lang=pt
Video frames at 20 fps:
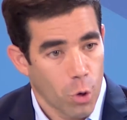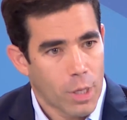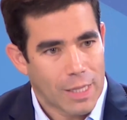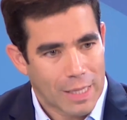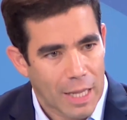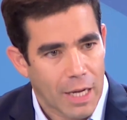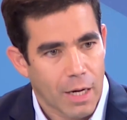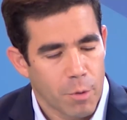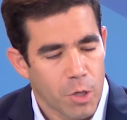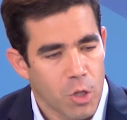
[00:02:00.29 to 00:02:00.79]

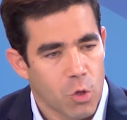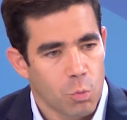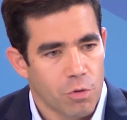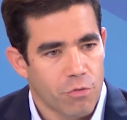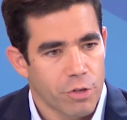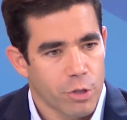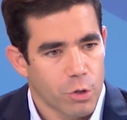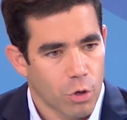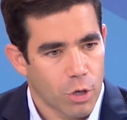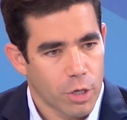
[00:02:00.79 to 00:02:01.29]
claramente uma
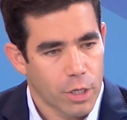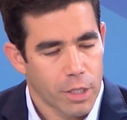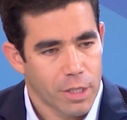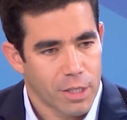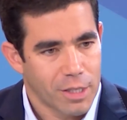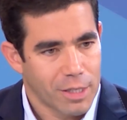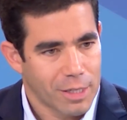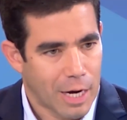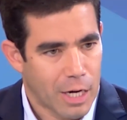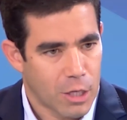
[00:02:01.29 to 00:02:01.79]
vitória
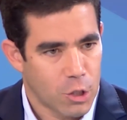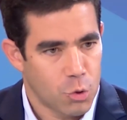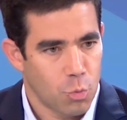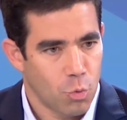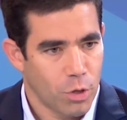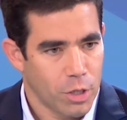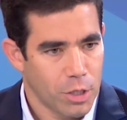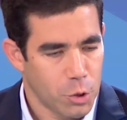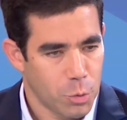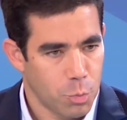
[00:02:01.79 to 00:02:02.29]
de Carlos
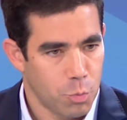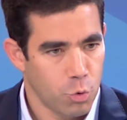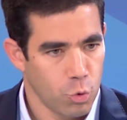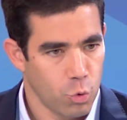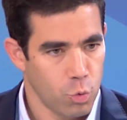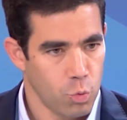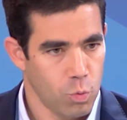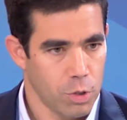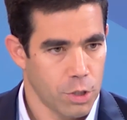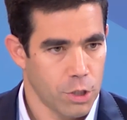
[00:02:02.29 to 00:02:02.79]
Moedas por
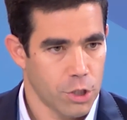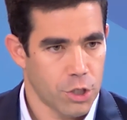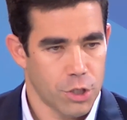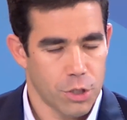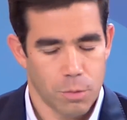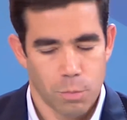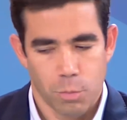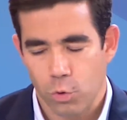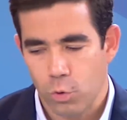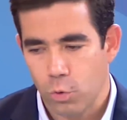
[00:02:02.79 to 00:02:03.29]

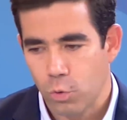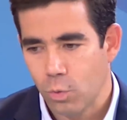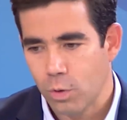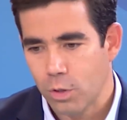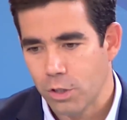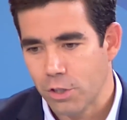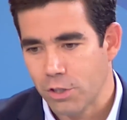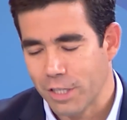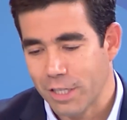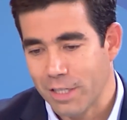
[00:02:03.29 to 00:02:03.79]
duas, por
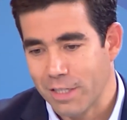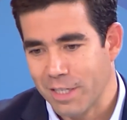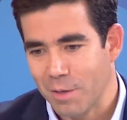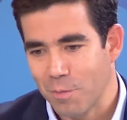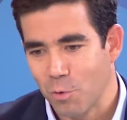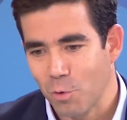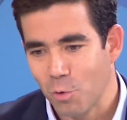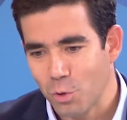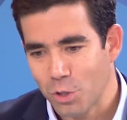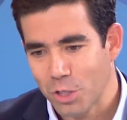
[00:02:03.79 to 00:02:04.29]
duas, se quiser,
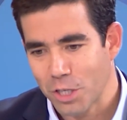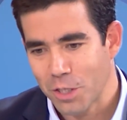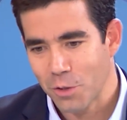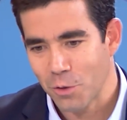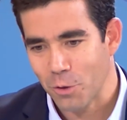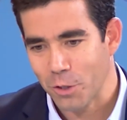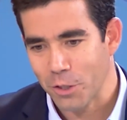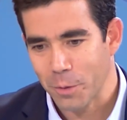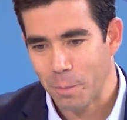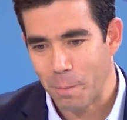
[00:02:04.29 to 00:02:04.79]
por duas
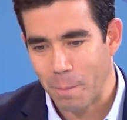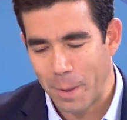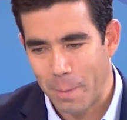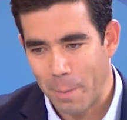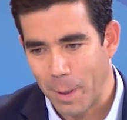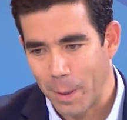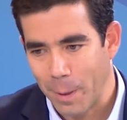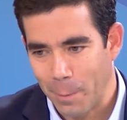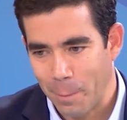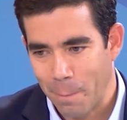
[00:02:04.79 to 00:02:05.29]
razões.
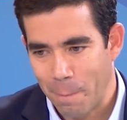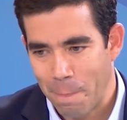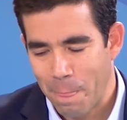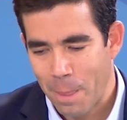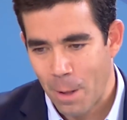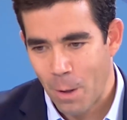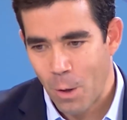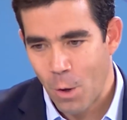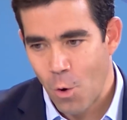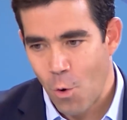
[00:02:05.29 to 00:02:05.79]
Primeiro,
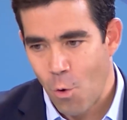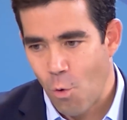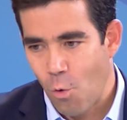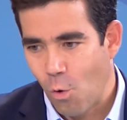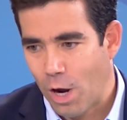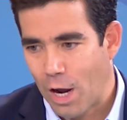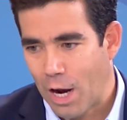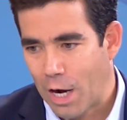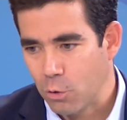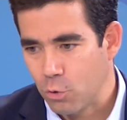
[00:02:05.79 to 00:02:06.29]
o
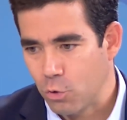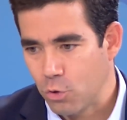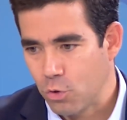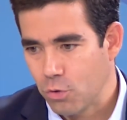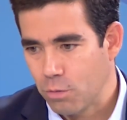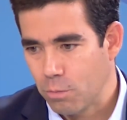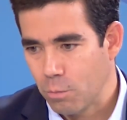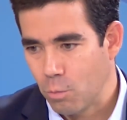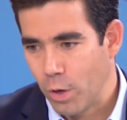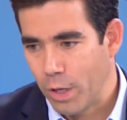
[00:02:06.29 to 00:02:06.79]
Carlos
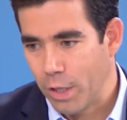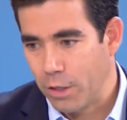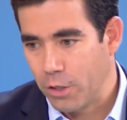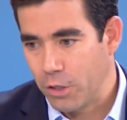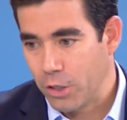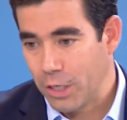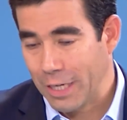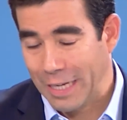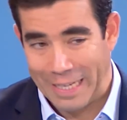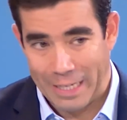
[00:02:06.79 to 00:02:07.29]

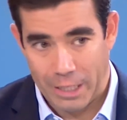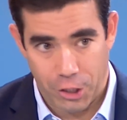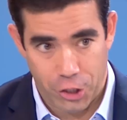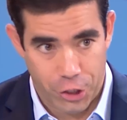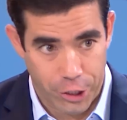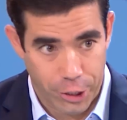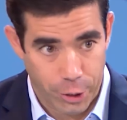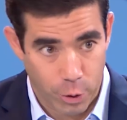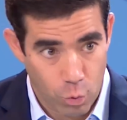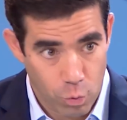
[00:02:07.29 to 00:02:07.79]
Moedas
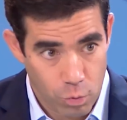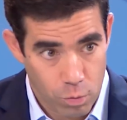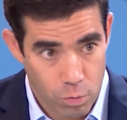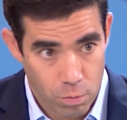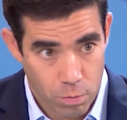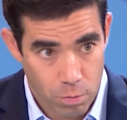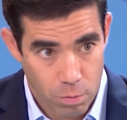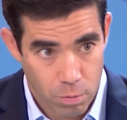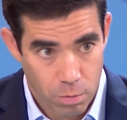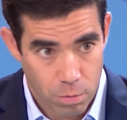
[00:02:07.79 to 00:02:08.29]
cresceu
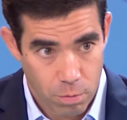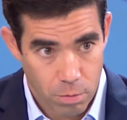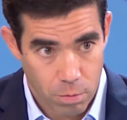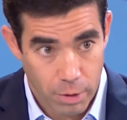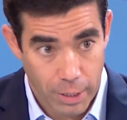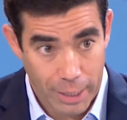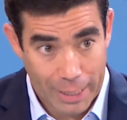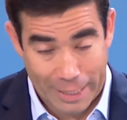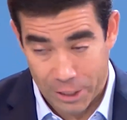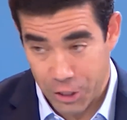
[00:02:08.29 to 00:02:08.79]

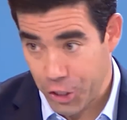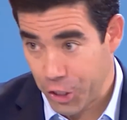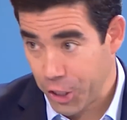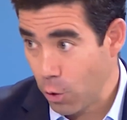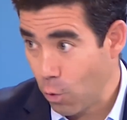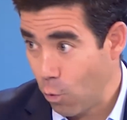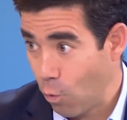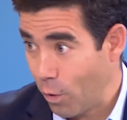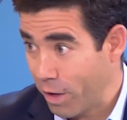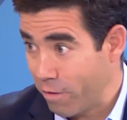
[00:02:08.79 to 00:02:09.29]
e
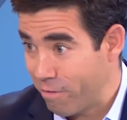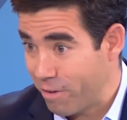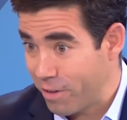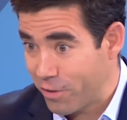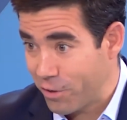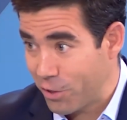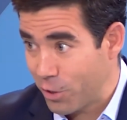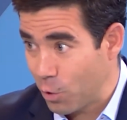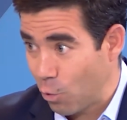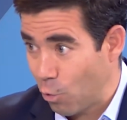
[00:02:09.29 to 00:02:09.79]
cresceu e
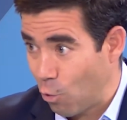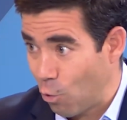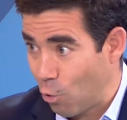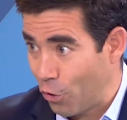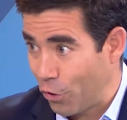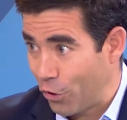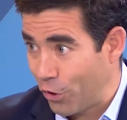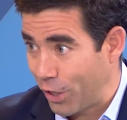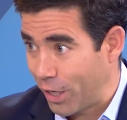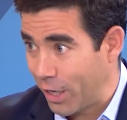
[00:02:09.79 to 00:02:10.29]
venceu
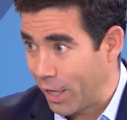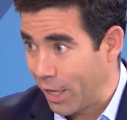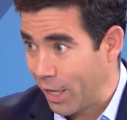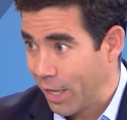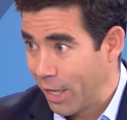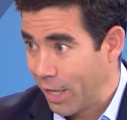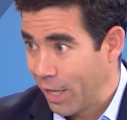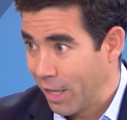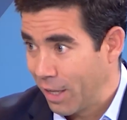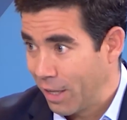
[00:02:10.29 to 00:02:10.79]
contra
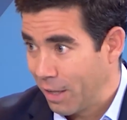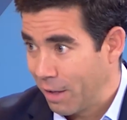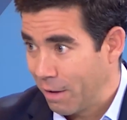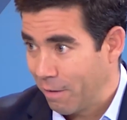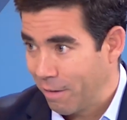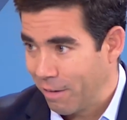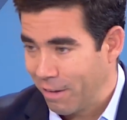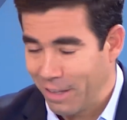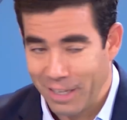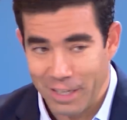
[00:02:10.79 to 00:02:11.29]

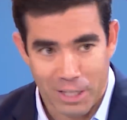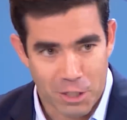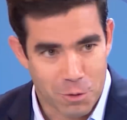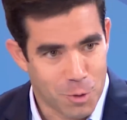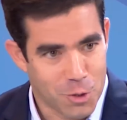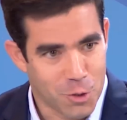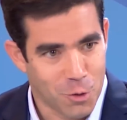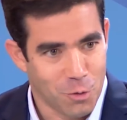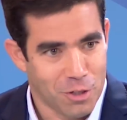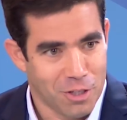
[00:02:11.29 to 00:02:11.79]
a
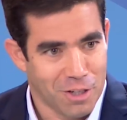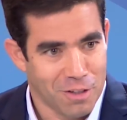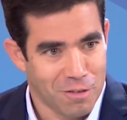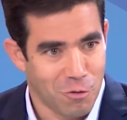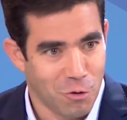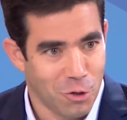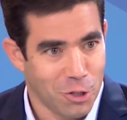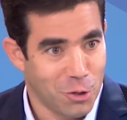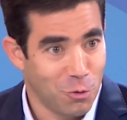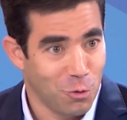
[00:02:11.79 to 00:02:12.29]
expressão dele
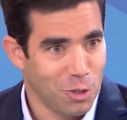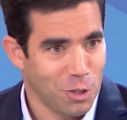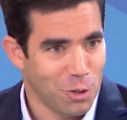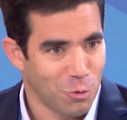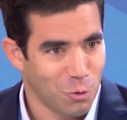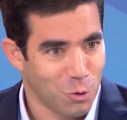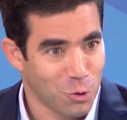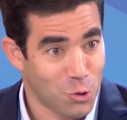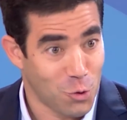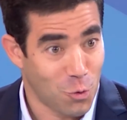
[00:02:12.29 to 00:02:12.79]
foi tudo e
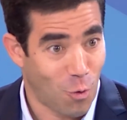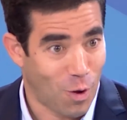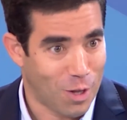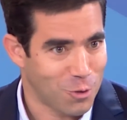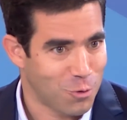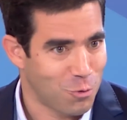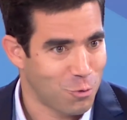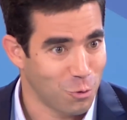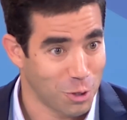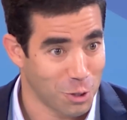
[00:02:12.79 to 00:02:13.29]
todos,
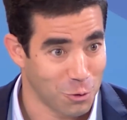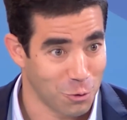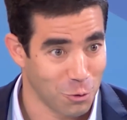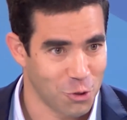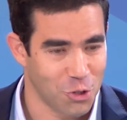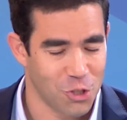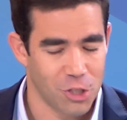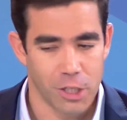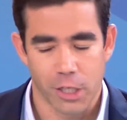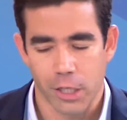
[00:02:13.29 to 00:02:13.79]
quase tudo e
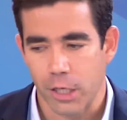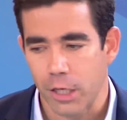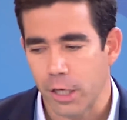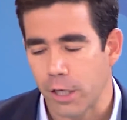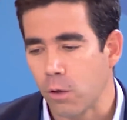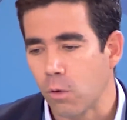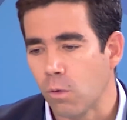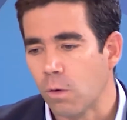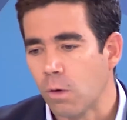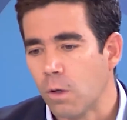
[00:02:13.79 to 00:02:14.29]
todos, diria
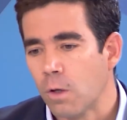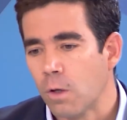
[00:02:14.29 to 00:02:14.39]
eu,